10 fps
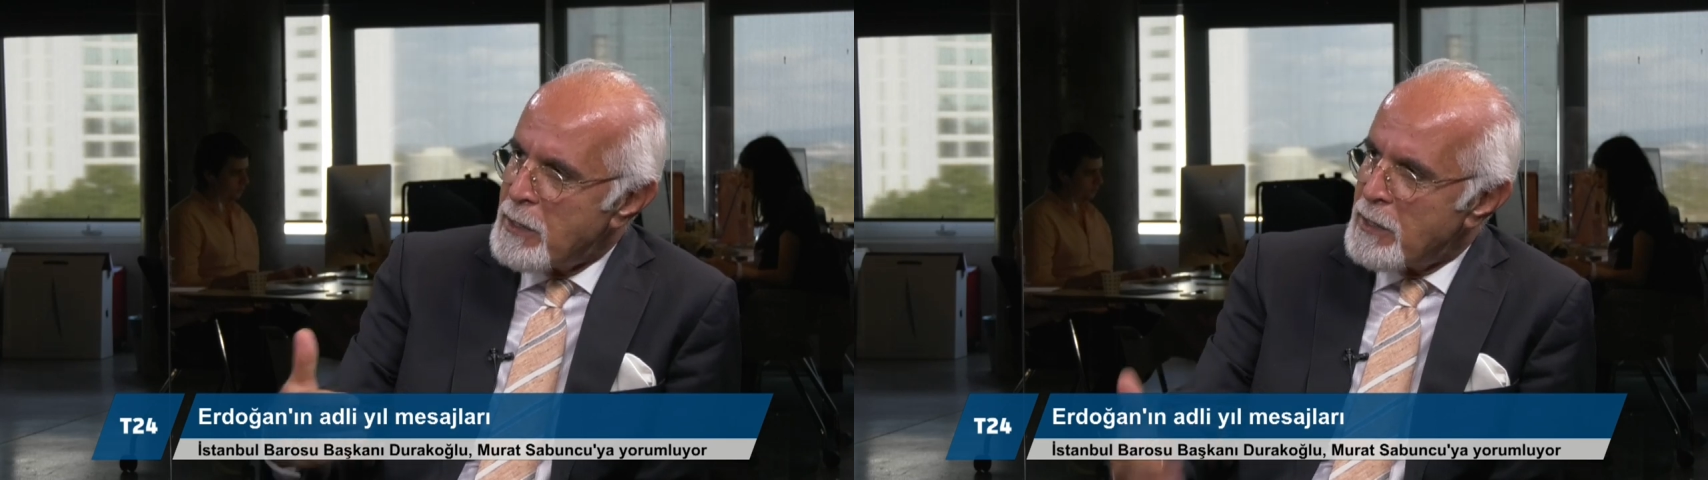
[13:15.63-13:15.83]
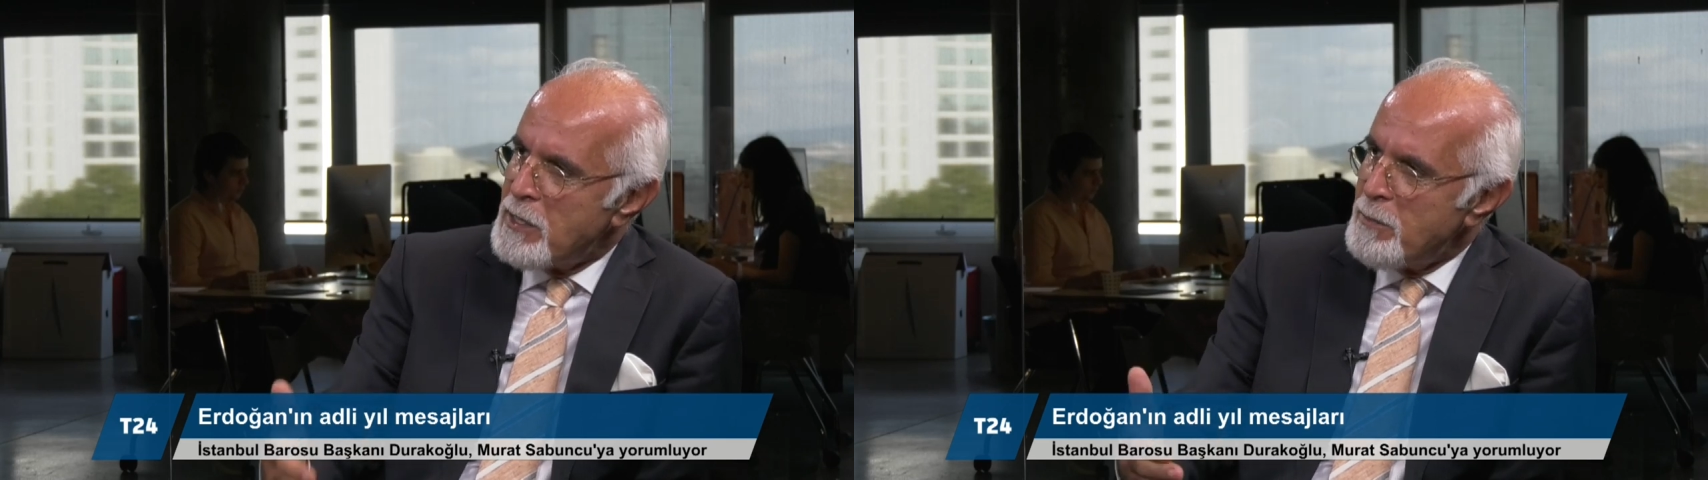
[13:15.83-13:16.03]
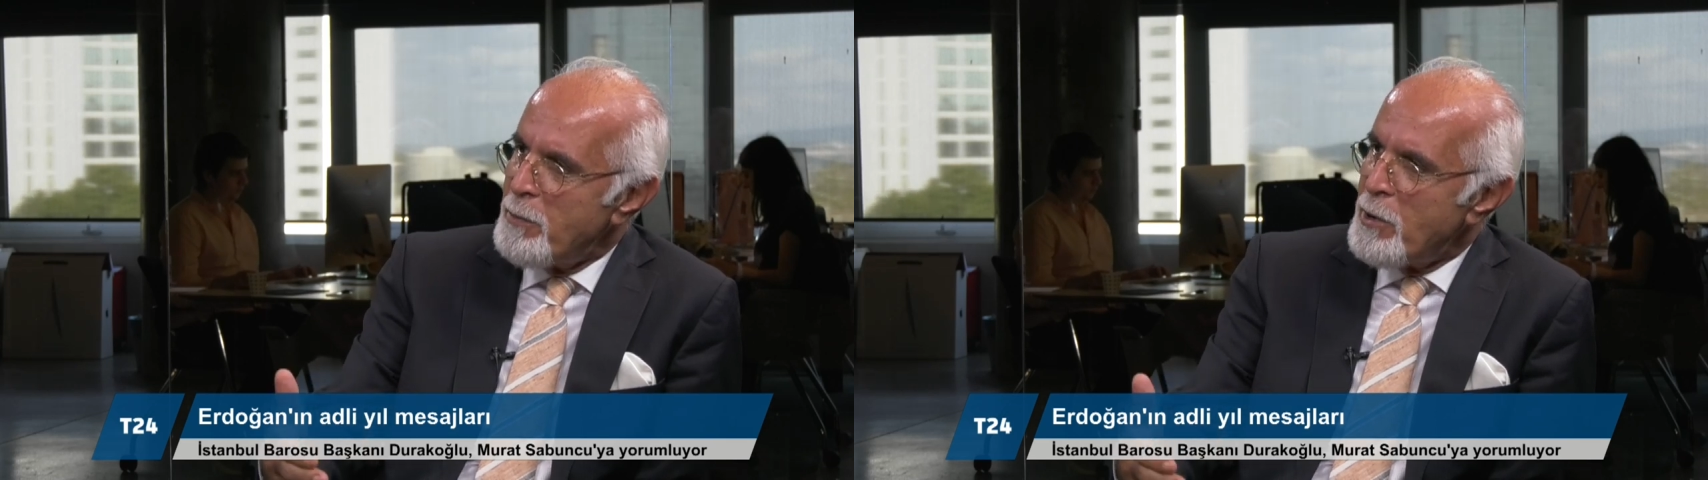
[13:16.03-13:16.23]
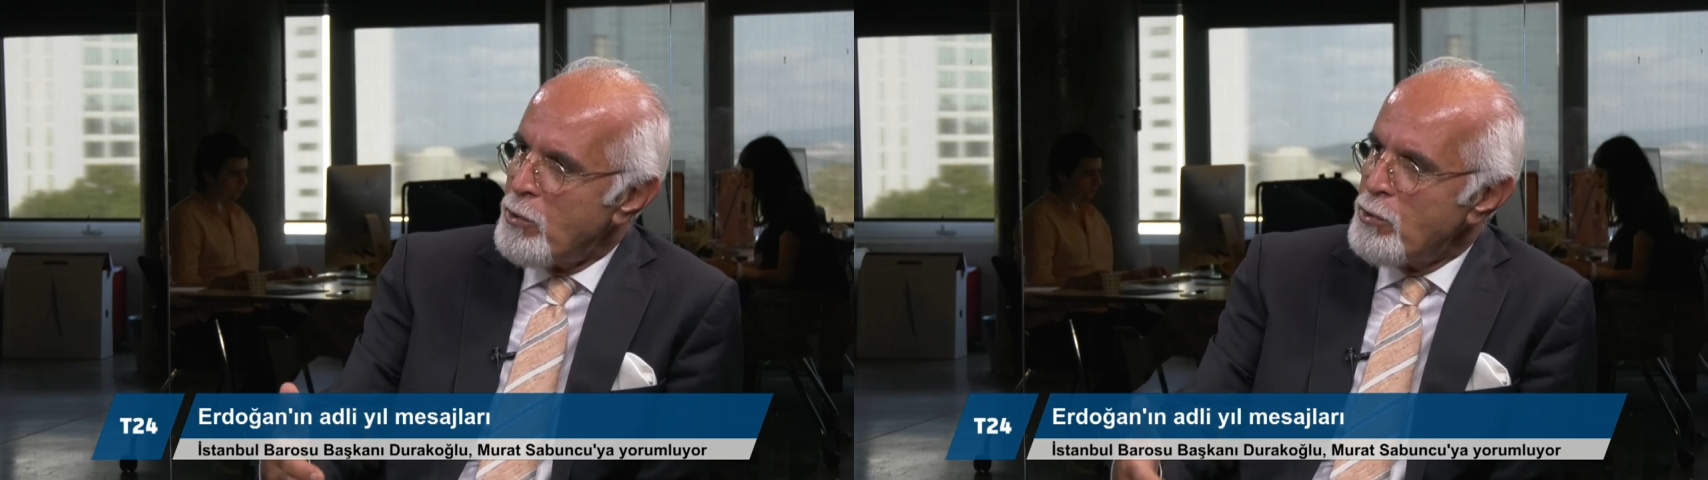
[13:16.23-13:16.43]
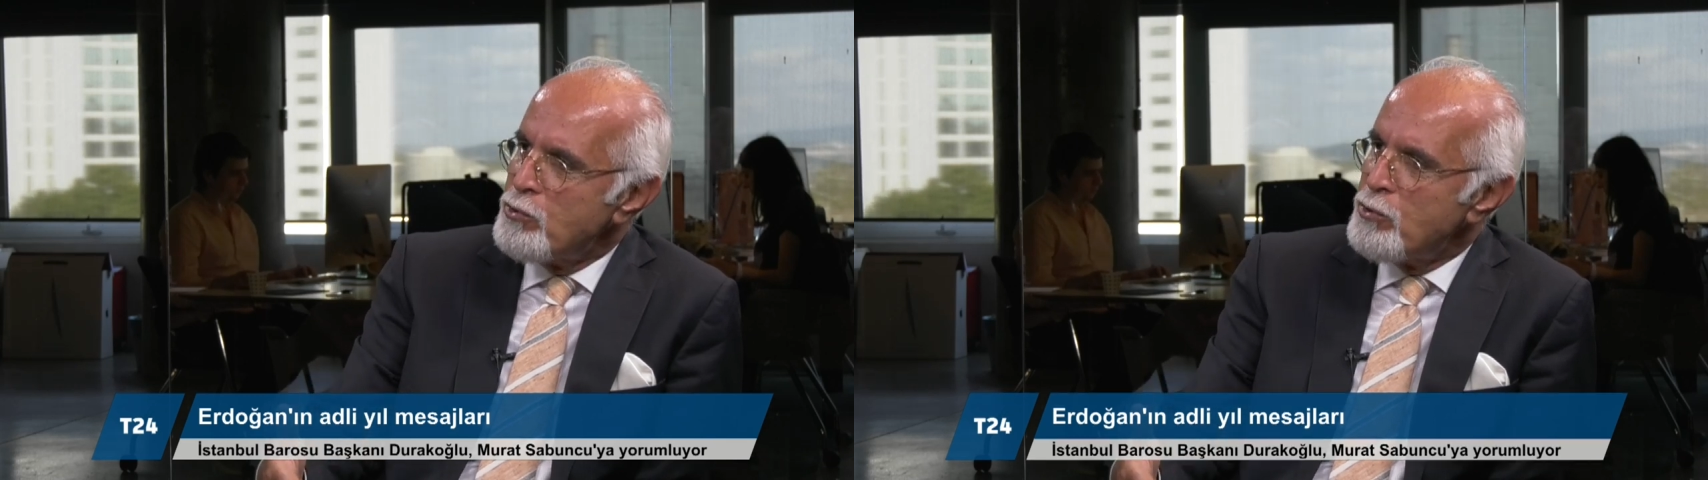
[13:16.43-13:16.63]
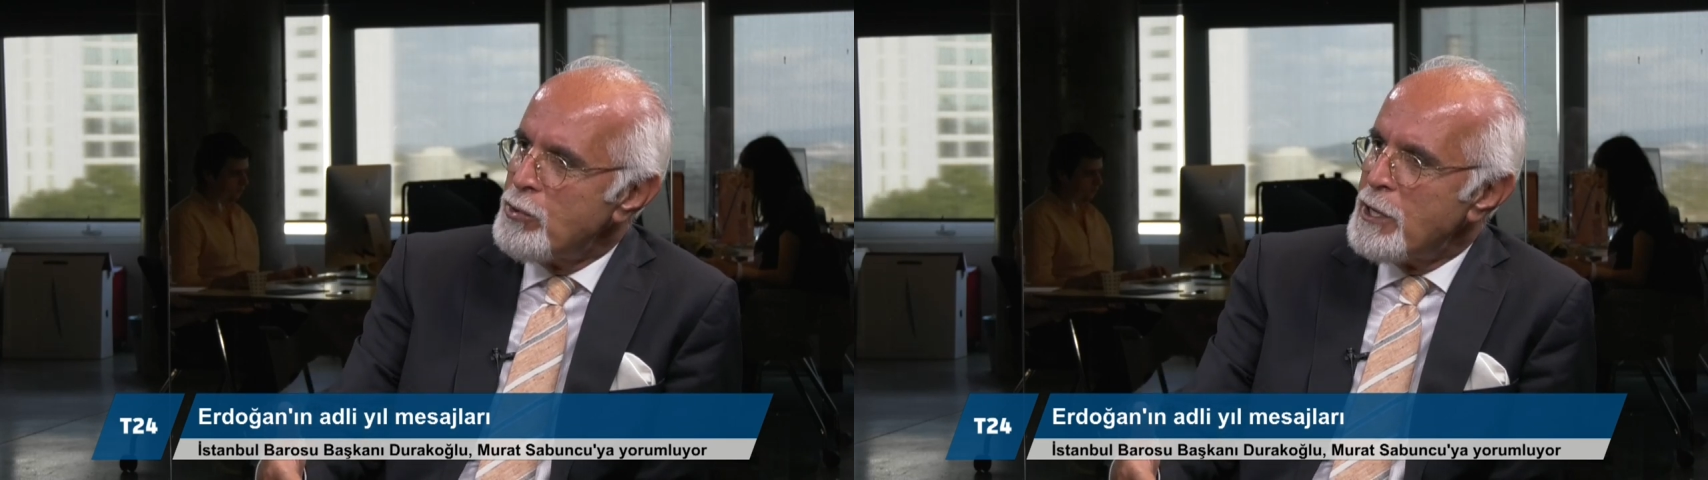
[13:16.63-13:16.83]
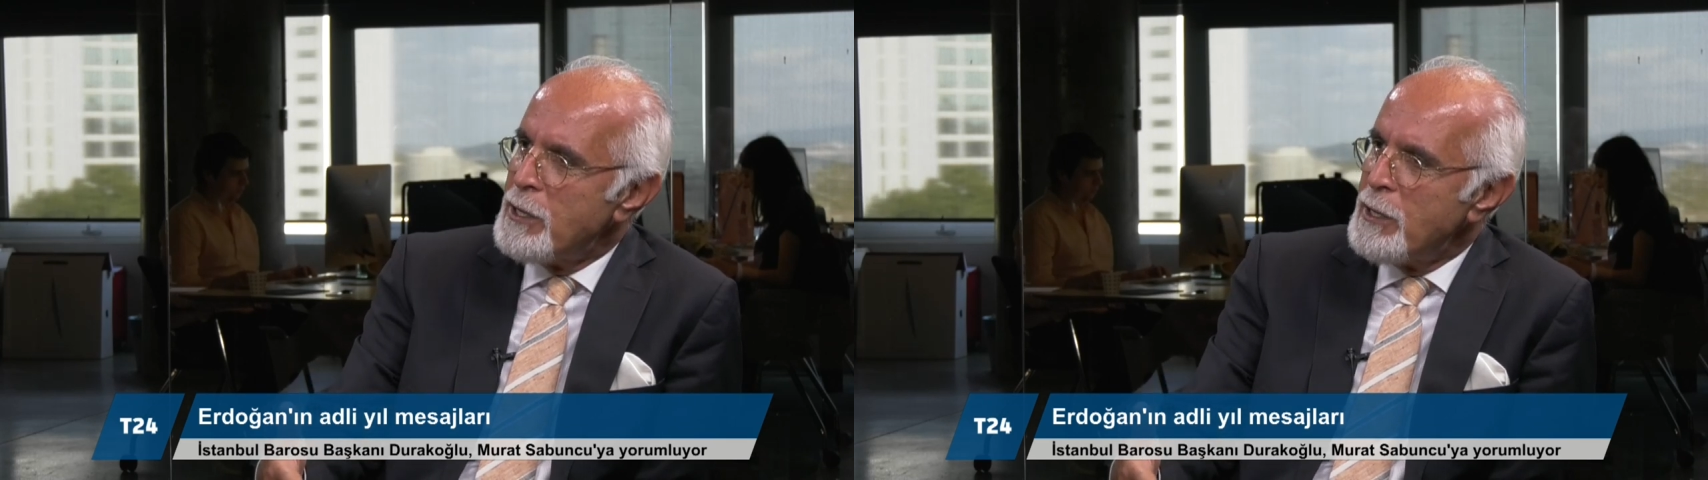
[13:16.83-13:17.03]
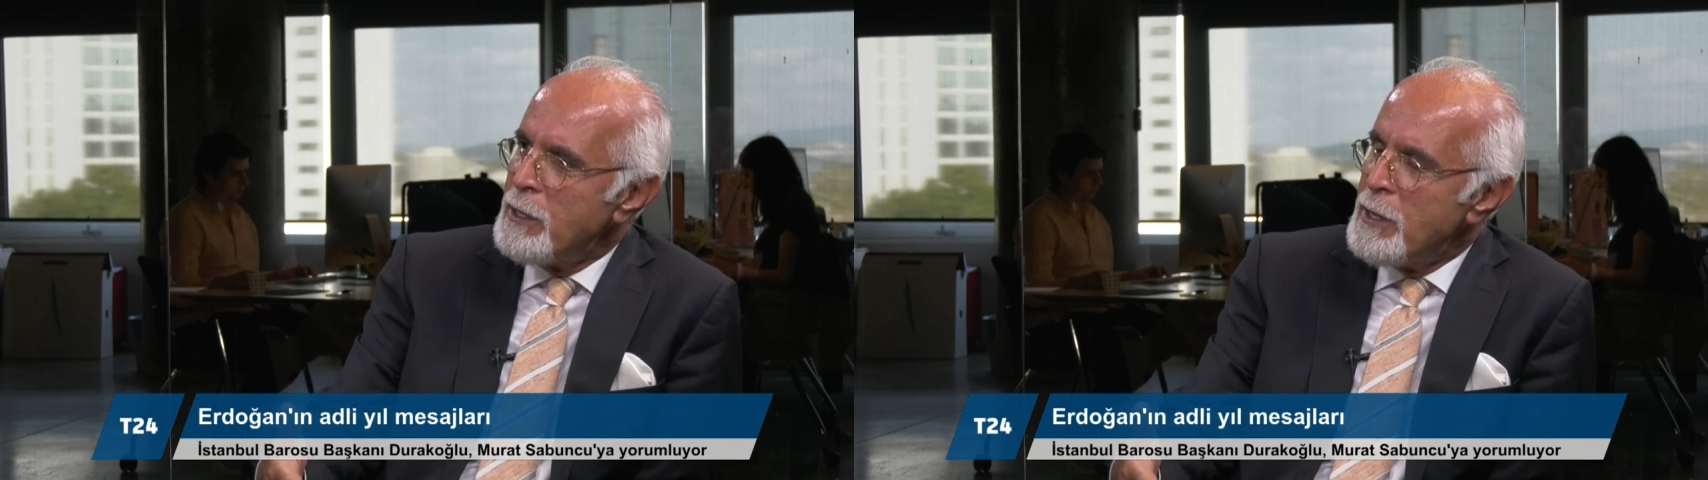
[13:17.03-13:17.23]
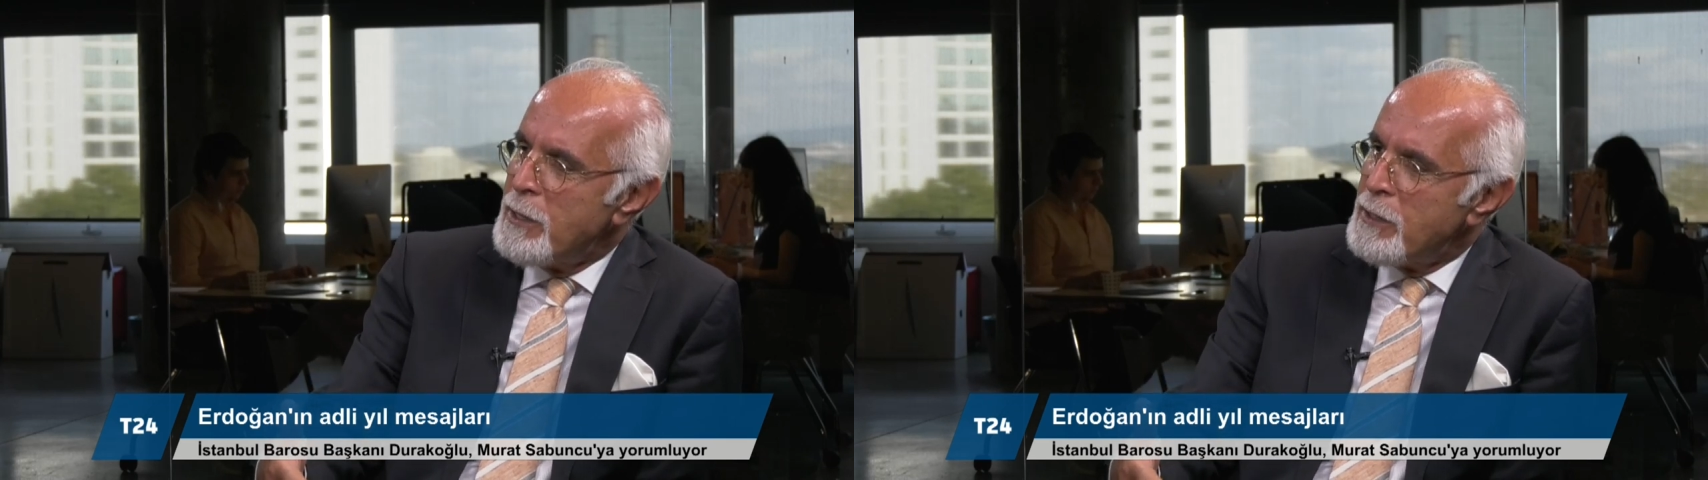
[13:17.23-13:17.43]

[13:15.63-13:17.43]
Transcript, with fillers: katılmama konusundaki